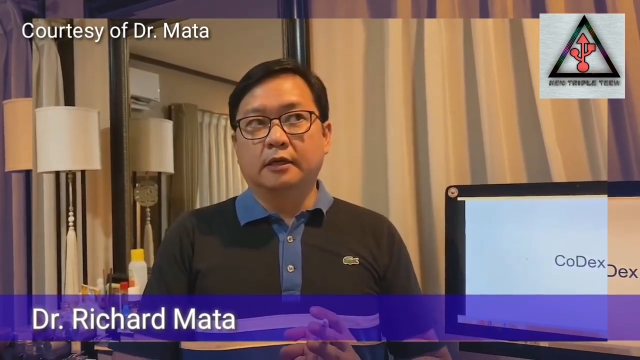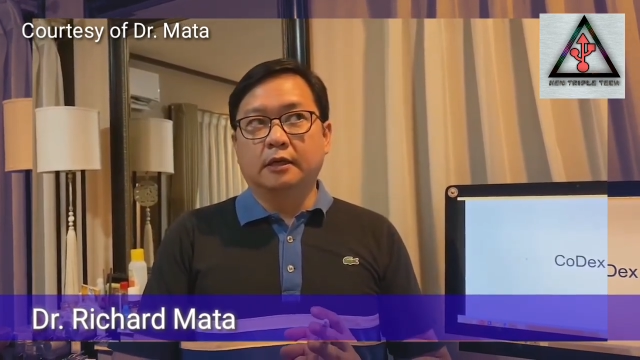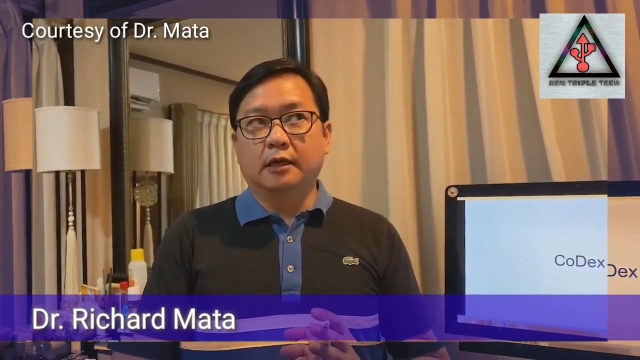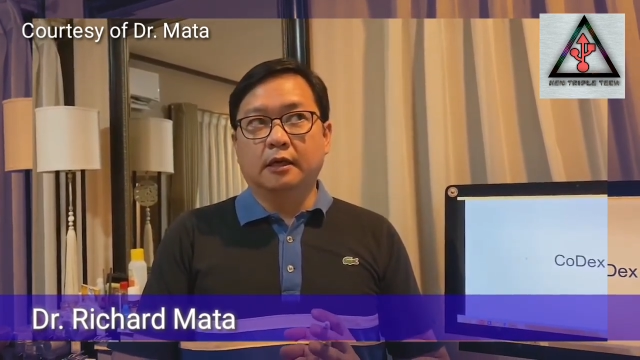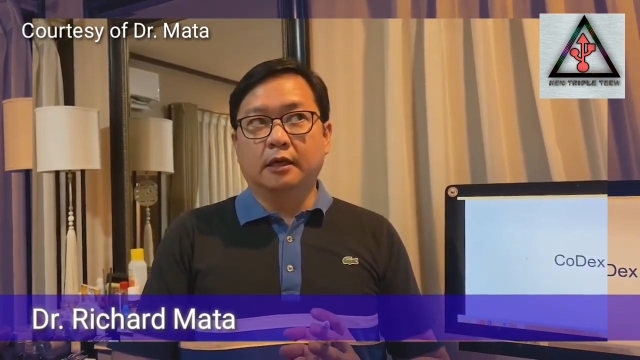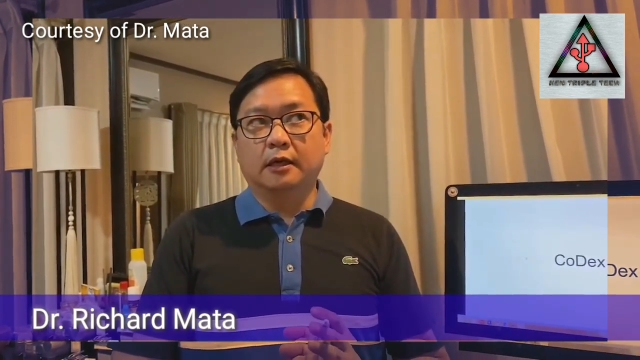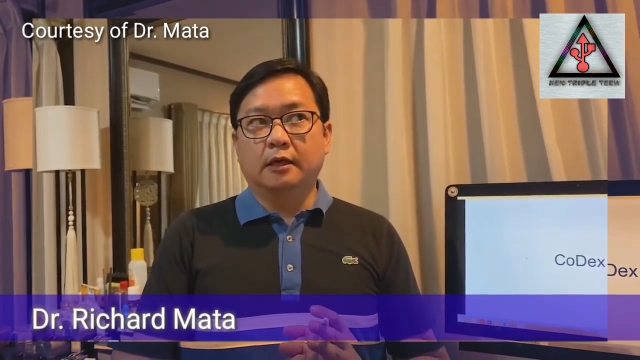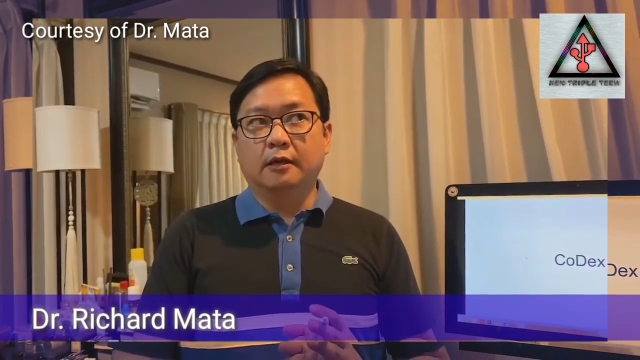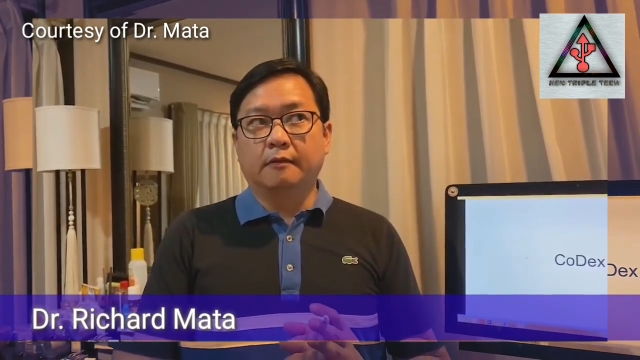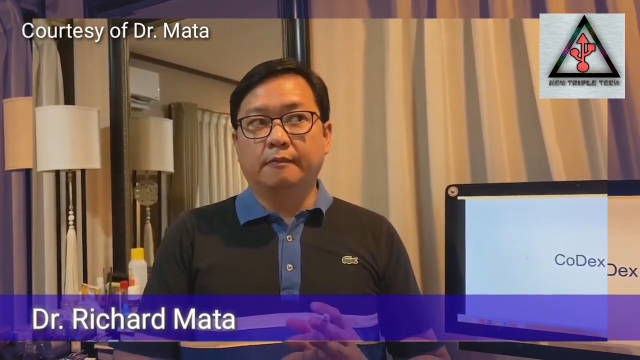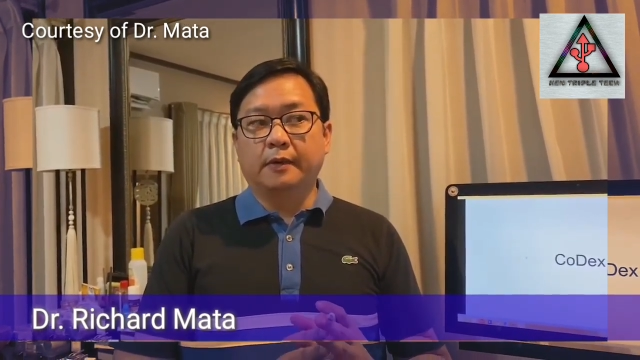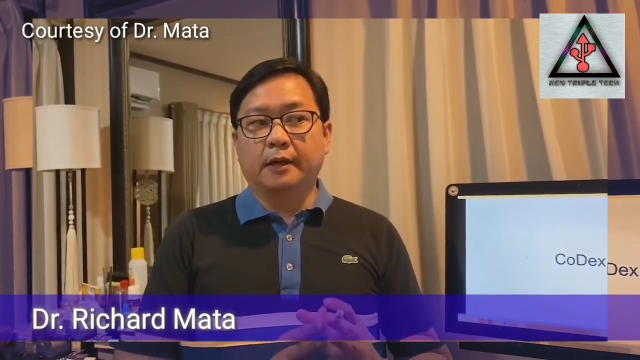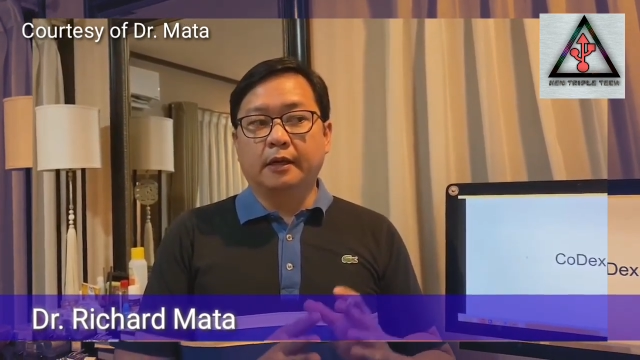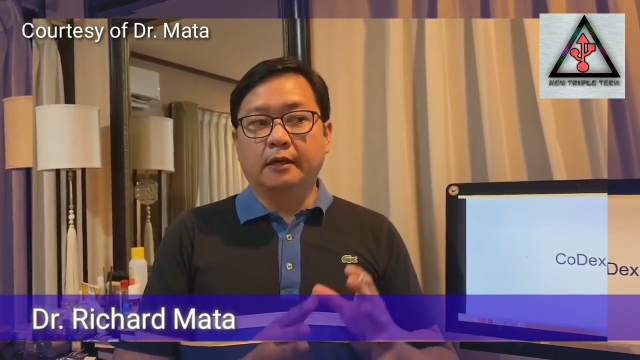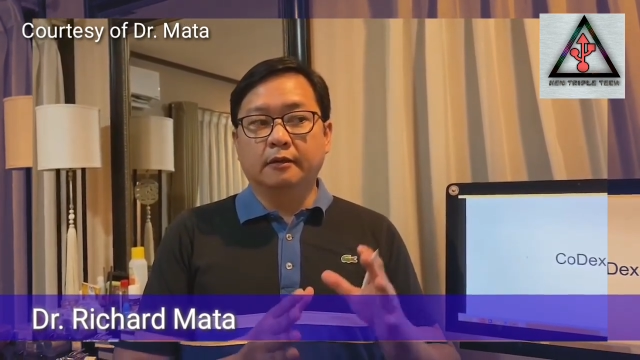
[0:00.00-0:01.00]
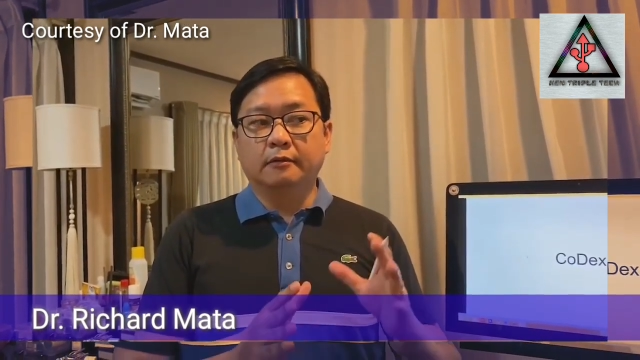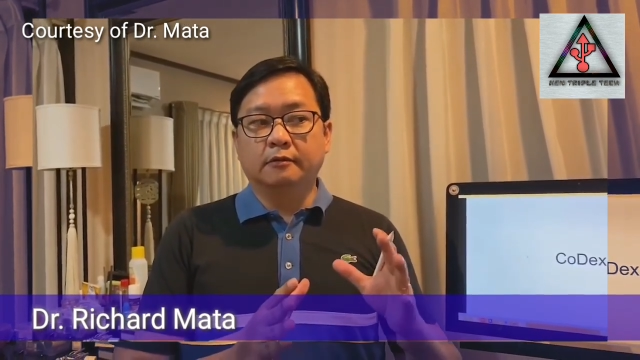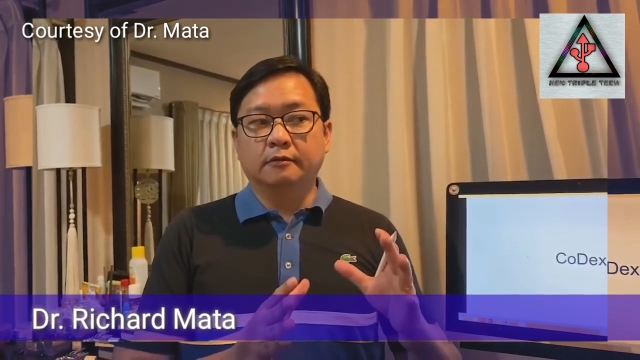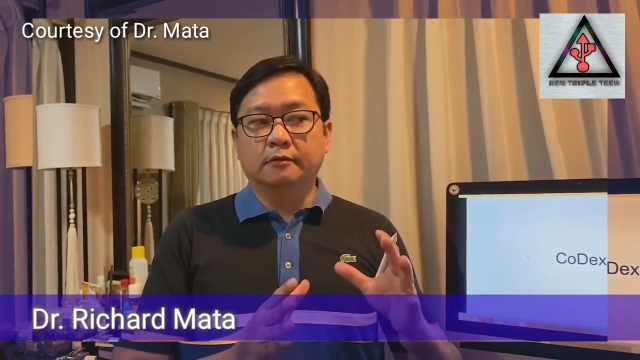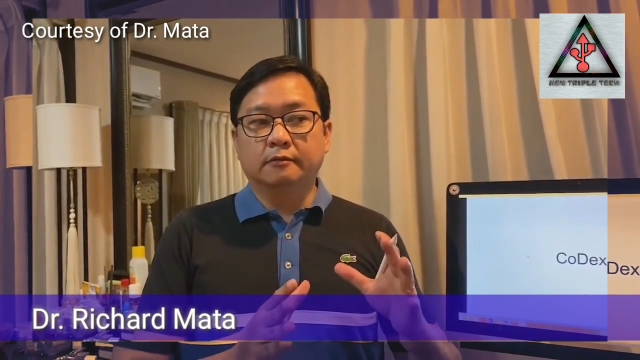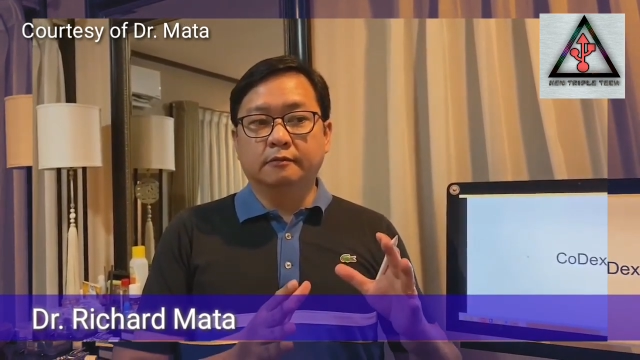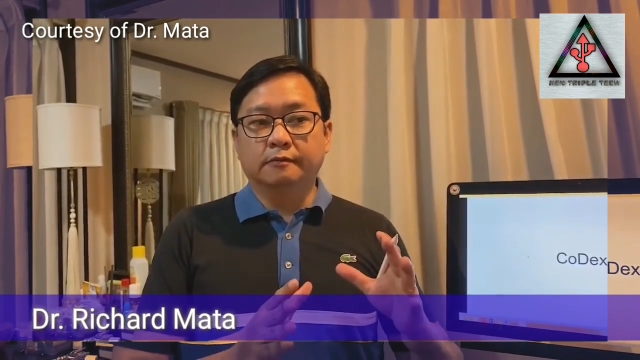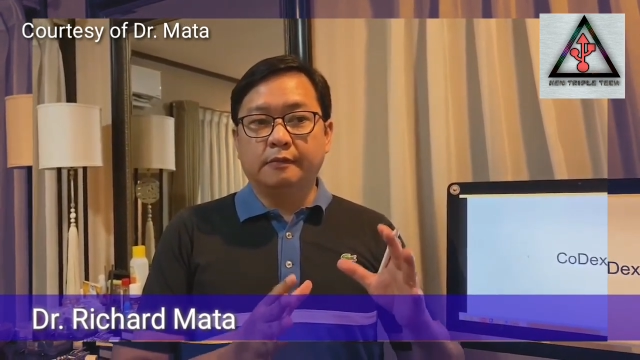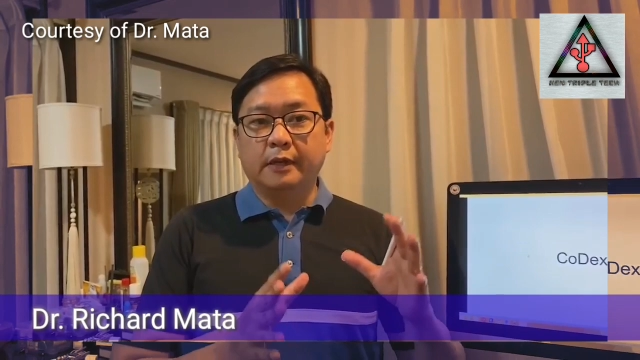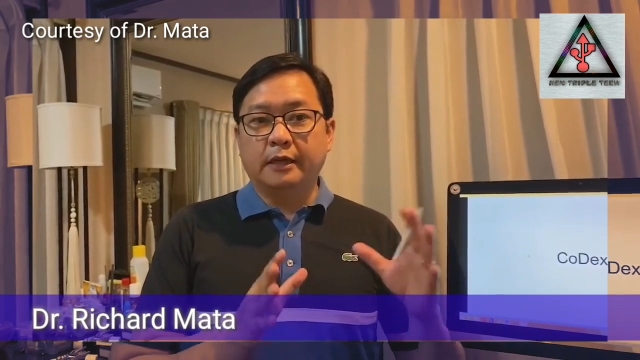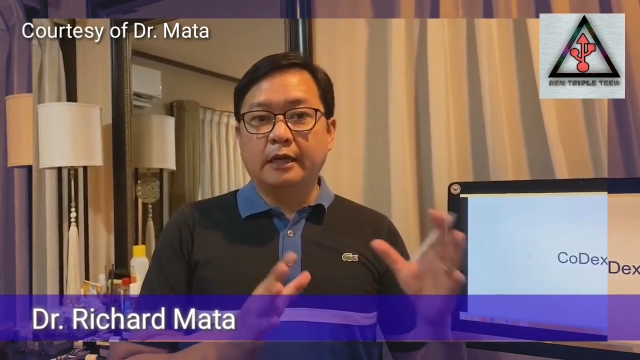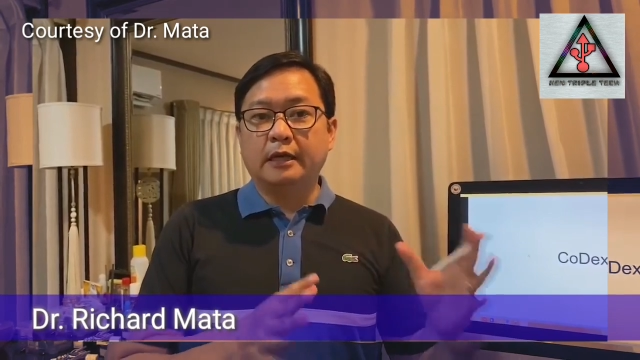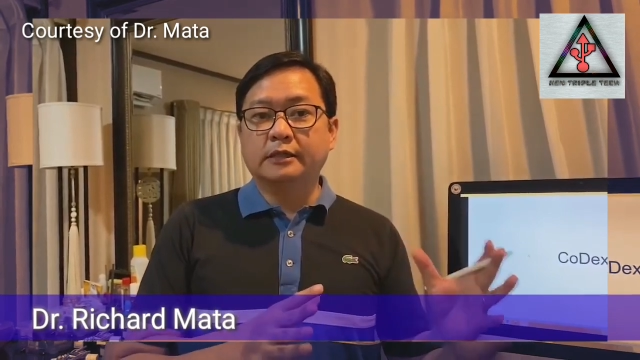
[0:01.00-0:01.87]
na parang parang